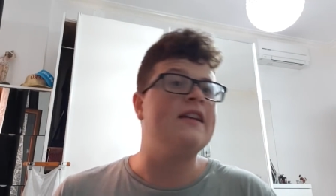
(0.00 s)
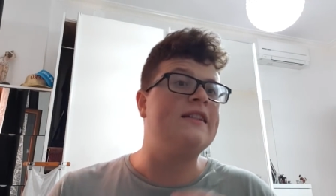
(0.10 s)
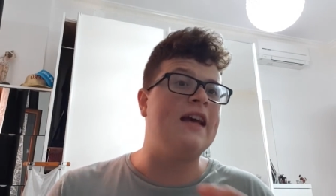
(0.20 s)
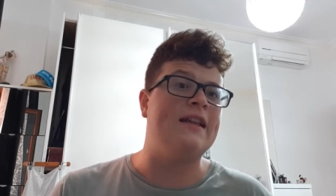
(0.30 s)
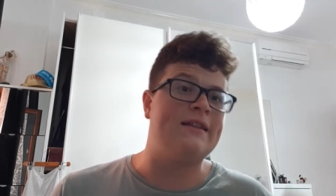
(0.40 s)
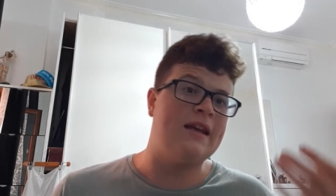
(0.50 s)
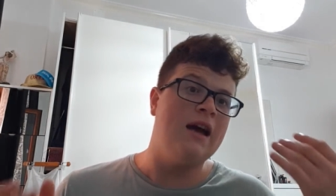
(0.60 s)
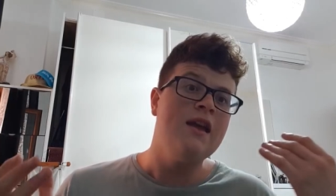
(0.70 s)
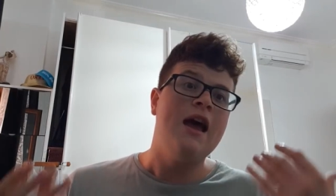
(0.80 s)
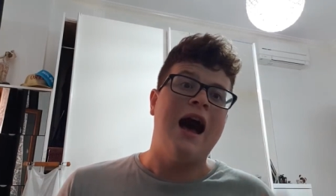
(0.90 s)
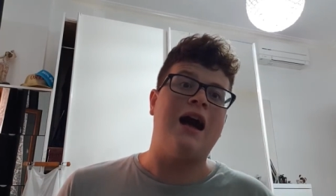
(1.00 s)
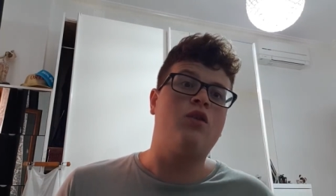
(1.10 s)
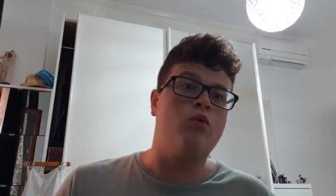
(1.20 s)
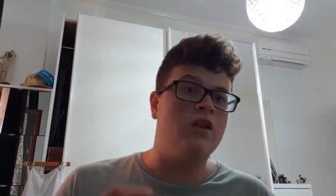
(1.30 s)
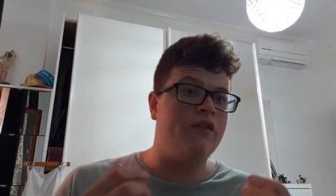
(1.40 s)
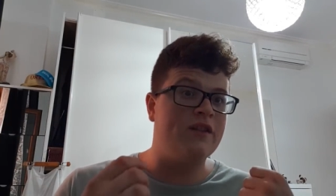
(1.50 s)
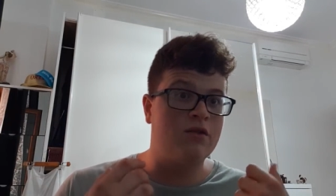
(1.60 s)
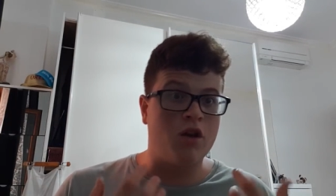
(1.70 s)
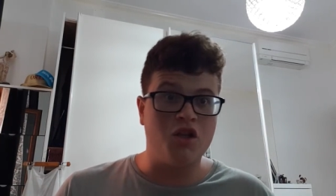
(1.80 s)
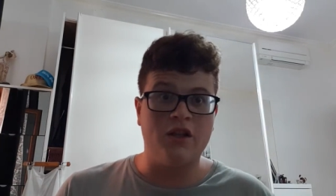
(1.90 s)
senza alcun
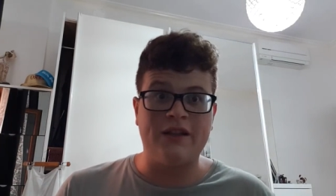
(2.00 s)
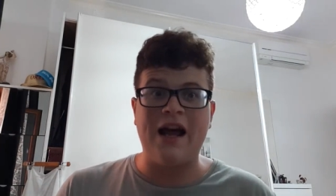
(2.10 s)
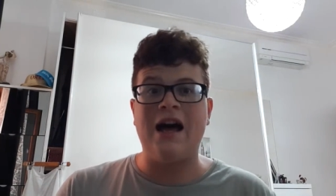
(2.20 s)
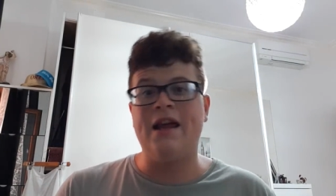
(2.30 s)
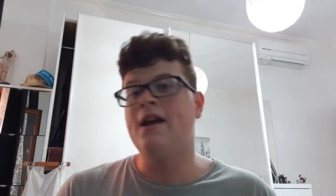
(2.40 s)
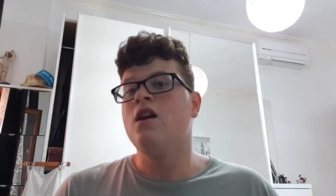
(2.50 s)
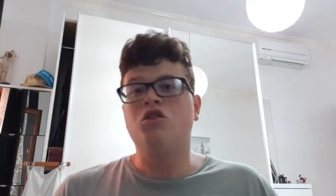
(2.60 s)
difensore centrale,